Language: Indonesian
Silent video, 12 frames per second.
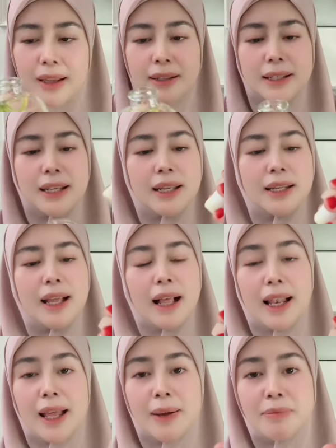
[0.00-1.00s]
di
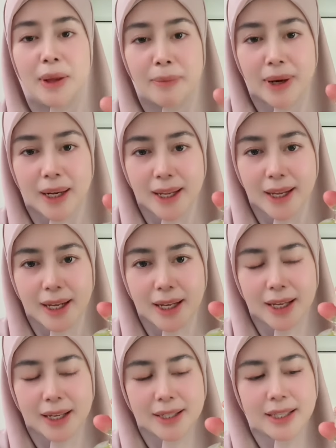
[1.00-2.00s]
dalam lemari
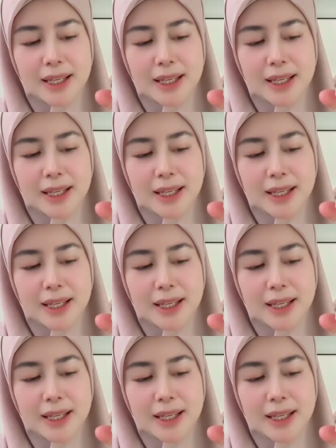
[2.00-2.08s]
es.